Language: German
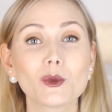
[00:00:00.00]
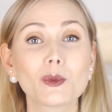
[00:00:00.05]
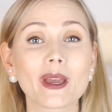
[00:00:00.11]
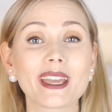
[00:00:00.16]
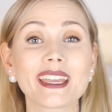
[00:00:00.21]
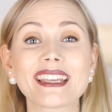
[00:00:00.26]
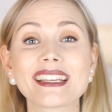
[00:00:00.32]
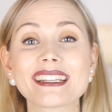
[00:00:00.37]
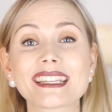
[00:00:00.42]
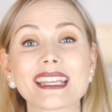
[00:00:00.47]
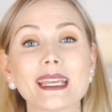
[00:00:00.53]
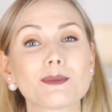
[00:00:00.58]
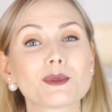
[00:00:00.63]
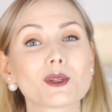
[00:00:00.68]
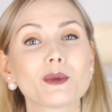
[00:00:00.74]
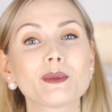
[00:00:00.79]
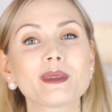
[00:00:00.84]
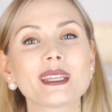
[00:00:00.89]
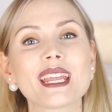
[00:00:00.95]
Übrigens
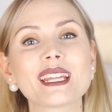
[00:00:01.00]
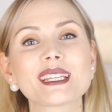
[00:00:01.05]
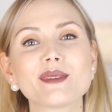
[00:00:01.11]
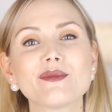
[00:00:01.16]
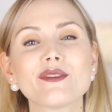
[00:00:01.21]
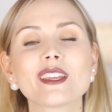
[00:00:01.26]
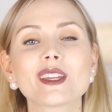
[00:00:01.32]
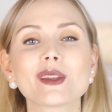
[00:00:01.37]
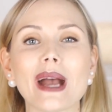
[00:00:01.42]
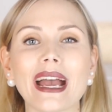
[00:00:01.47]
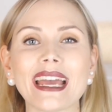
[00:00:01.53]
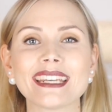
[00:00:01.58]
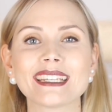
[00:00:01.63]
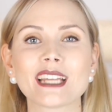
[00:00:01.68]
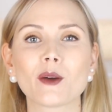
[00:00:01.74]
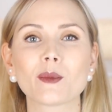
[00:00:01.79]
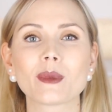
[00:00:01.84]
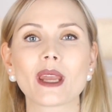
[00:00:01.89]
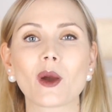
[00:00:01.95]
gebt unbedingt dem Video
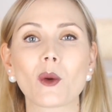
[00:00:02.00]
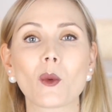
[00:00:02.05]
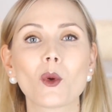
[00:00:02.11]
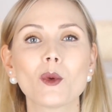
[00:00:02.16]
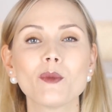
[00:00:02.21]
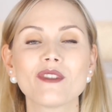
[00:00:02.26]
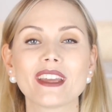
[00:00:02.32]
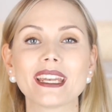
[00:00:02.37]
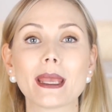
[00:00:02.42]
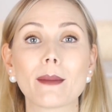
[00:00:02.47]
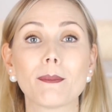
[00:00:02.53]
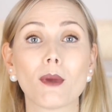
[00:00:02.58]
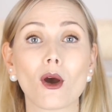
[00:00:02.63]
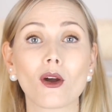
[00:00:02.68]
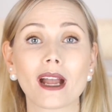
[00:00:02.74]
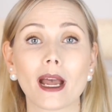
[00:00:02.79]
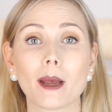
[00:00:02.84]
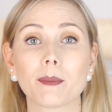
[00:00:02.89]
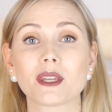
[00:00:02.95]
einen Daumen nach oben, wenn ihr
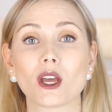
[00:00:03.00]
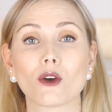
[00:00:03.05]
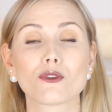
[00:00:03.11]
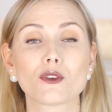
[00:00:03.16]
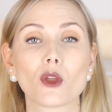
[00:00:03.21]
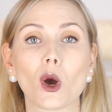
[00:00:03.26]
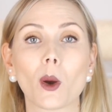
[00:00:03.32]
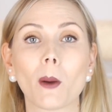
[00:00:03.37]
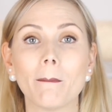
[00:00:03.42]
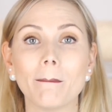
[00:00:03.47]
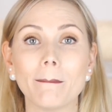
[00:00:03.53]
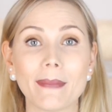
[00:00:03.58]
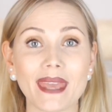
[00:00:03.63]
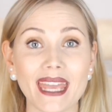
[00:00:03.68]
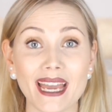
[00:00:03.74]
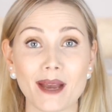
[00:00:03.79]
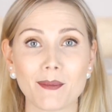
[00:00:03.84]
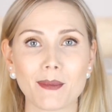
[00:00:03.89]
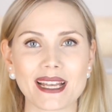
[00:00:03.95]
Bock habt auf noch
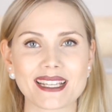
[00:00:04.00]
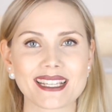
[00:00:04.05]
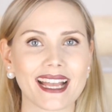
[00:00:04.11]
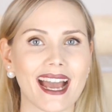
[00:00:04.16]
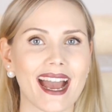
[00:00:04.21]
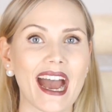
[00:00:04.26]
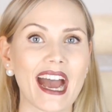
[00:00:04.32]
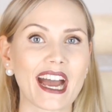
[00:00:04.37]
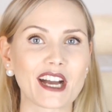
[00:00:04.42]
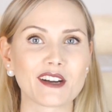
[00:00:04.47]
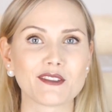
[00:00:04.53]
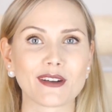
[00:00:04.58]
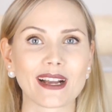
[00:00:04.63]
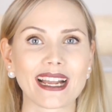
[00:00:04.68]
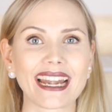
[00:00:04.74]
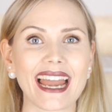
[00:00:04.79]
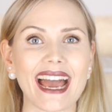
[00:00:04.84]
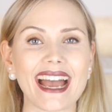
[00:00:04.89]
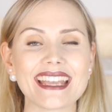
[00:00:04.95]
mehr
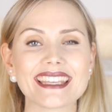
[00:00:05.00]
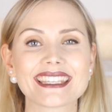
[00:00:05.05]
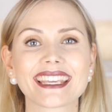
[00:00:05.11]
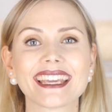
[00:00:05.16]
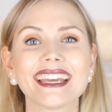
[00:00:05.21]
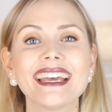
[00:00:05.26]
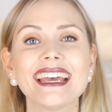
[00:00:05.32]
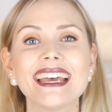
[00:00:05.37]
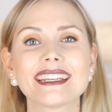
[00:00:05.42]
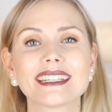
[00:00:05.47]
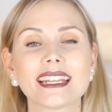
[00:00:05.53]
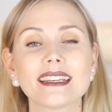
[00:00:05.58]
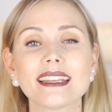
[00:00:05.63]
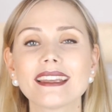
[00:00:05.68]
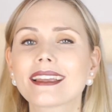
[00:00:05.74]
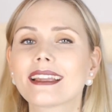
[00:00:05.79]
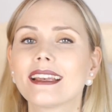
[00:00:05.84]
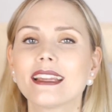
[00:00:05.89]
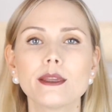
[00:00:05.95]
Mascara-Vergleiche,
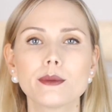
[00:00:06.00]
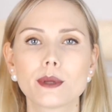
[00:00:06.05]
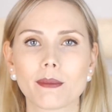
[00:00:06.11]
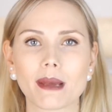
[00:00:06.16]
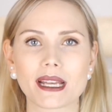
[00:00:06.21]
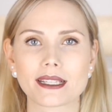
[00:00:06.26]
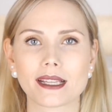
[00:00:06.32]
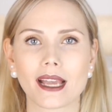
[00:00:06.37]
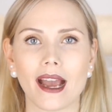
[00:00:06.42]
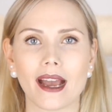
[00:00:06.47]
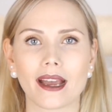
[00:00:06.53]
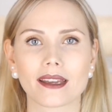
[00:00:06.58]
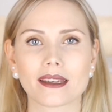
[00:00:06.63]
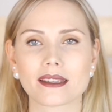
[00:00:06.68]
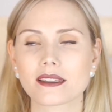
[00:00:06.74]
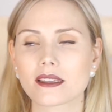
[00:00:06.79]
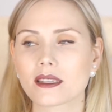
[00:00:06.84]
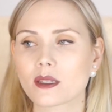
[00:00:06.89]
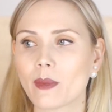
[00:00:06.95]
denn ich liebe
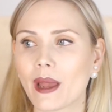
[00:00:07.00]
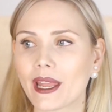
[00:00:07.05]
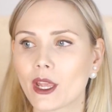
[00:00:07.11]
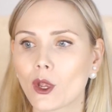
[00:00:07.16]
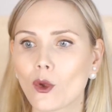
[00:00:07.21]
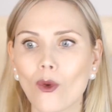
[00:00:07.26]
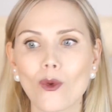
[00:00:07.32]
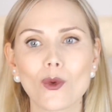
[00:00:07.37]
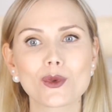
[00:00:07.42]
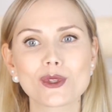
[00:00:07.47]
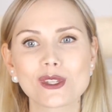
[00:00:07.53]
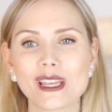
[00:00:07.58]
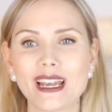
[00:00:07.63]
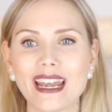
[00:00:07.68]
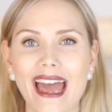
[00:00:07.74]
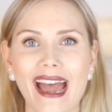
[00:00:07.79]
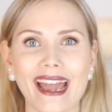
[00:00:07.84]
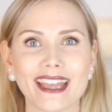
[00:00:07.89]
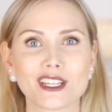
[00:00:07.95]
Mascara, das ist meine
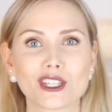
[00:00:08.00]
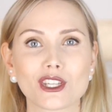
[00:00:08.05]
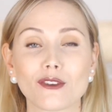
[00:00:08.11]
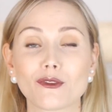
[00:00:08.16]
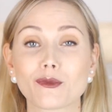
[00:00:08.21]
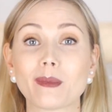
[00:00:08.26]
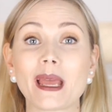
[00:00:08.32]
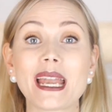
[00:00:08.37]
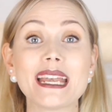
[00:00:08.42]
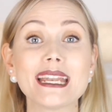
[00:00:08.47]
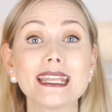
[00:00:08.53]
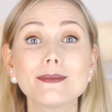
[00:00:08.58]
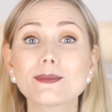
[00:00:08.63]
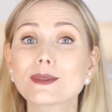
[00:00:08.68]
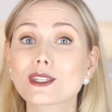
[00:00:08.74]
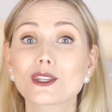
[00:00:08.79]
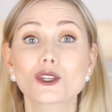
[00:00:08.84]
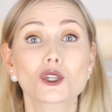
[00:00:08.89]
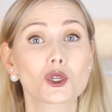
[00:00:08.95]
große Leidenschaft, mein
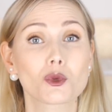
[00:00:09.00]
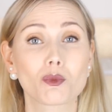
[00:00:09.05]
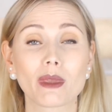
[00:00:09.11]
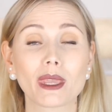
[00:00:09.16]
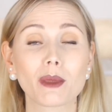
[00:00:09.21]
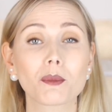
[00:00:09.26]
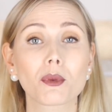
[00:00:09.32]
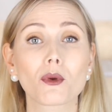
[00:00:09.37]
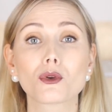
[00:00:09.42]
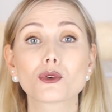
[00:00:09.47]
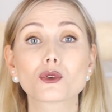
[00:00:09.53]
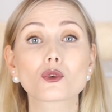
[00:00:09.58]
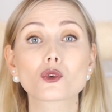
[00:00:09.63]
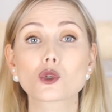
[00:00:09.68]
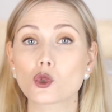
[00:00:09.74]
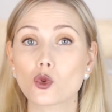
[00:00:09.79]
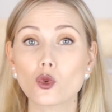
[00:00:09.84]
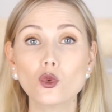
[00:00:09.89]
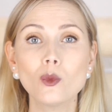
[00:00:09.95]
liebstes
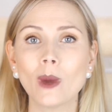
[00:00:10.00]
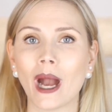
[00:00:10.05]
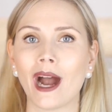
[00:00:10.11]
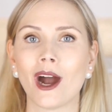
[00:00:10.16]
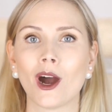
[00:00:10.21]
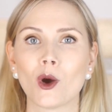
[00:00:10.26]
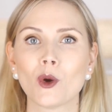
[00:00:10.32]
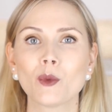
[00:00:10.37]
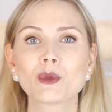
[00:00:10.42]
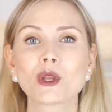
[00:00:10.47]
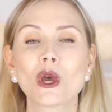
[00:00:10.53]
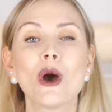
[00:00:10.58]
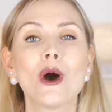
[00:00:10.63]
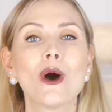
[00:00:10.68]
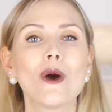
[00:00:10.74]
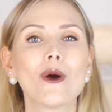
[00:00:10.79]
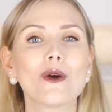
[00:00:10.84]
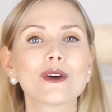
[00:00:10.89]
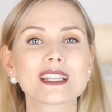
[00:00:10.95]
Schminkprodukt überhaupt
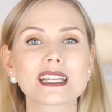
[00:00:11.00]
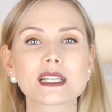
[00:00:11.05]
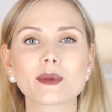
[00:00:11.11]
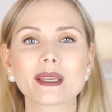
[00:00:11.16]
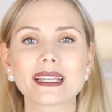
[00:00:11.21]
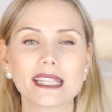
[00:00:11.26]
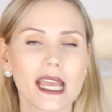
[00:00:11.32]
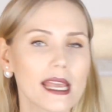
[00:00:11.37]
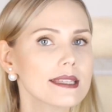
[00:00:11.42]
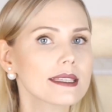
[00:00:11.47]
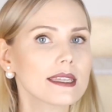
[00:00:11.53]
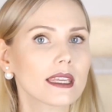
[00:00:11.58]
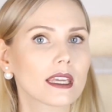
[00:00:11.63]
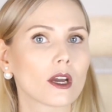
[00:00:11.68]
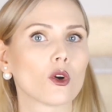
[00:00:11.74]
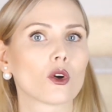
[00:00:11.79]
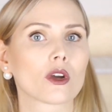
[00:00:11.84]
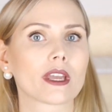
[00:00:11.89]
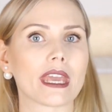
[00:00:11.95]
und deswegen teste
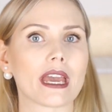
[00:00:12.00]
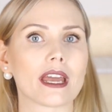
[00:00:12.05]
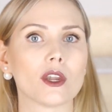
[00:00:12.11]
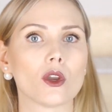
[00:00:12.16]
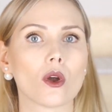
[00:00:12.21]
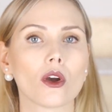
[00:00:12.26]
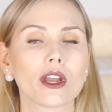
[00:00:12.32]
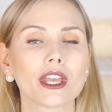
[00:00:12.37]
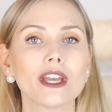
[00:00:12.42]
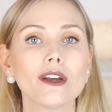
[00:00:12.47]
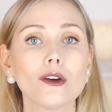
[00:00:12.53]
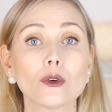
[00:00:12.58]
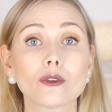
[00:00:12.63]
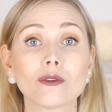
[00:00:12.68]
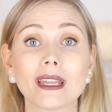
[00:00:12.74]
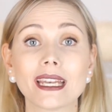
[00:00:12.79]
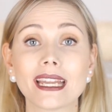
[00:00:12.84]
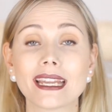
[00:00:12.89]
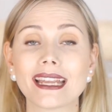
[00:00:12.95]
ich auch gern neue
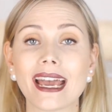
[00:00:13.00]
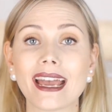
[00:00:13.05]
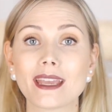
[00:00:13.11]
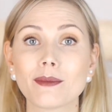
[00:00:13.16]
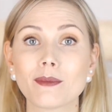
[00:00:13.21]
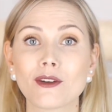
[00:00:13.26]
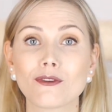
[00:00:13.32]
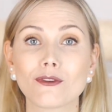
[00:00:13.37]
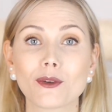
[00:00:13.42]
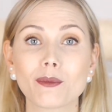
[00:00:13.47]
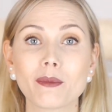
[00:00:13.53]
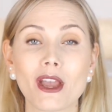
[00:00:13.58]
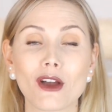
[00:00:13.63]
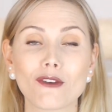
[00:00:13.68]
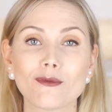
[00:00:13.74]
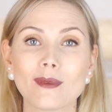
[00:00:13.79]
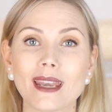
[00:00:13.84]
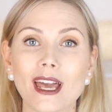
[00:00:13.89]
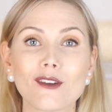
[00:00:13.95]
und wenn ihr da immer von
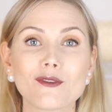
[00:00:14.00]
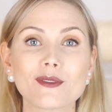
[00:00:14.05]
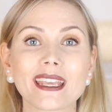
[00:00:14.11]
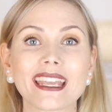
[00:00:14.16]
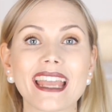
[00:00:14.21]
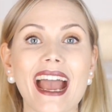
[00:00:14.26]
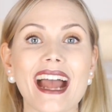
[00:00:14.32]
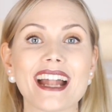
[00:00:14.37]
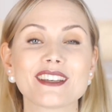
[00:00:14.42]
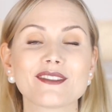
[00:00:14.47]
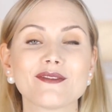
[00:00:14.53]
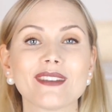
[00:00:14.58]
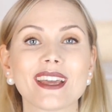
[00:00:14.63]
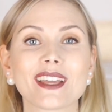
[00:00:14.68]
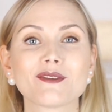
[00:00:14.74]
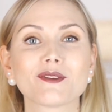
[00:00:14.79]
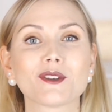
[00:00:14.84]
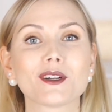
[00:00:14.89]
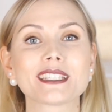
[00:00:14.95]
mir auf dem Laufenden gehalten
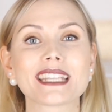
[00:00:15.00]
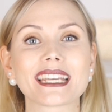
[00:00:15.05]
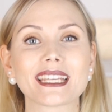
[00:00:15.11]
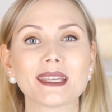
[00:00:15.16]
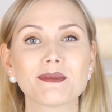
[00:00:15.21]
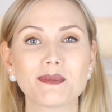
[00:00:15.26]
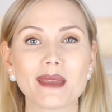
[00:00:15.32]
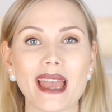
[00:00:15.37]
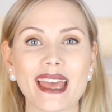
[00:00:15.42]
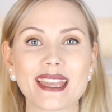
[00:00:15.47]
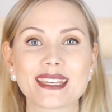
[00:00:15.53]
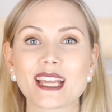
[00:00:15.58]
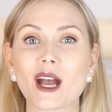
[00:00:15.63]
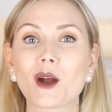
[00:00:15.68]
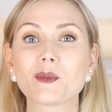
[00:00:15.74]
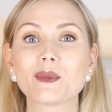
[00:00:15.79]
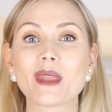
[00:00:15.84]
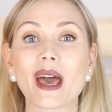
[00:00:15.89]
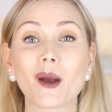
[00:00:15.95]
werden wollt, dann gebt mir einen
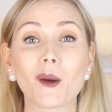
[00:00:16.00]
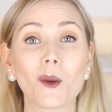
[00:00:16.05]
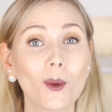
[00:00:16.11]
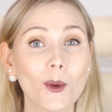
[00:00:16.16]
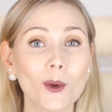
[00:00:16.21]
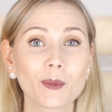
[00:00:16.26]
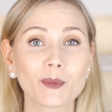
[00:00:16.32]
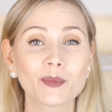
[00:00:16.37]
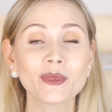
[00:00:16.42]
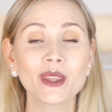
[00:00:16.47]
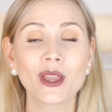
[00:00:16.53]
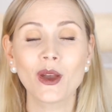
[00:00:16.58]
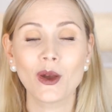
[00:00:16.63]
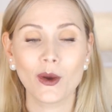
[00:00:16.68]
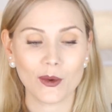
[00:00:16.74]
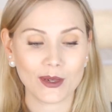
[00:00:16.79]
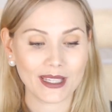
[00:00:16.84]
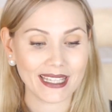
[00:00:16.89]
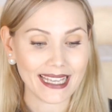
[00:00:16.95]
Daumen nach oben
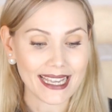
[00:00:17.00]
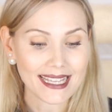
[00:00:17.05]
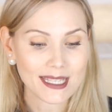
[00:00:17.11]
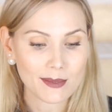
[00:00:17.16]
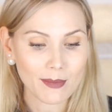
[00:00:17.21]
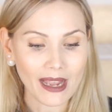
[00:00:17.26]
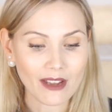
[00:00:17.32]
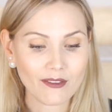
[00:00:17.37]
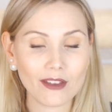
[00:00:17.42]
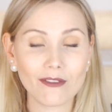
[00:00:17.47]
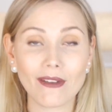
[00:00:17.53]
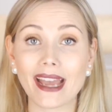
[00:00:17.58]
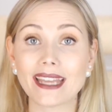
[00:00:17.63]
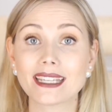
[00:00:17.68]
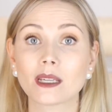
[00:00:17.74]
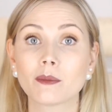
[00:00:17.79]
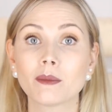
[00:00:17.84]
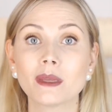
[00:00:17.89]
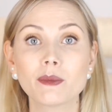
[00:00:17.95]
und jetzt machen wir
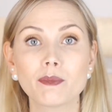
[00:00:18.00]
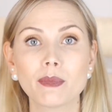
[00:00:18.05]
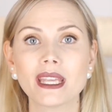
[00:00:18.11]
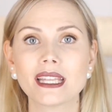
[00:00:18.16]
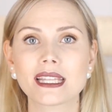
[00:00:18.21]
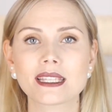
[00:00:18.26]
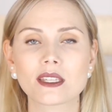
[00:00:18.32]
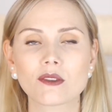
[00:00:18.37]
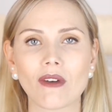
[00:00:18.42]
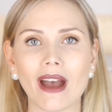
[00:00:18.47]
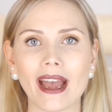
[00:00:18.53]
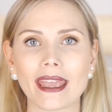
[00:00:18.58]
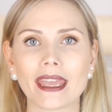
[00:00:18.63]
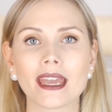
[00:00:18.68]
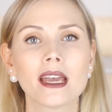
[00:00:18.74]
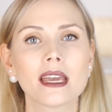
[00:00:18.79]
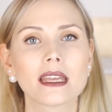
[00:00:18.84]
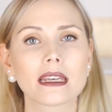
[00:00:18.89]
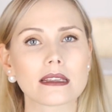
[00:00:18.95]
weiter mit
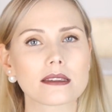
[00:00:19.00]
P2.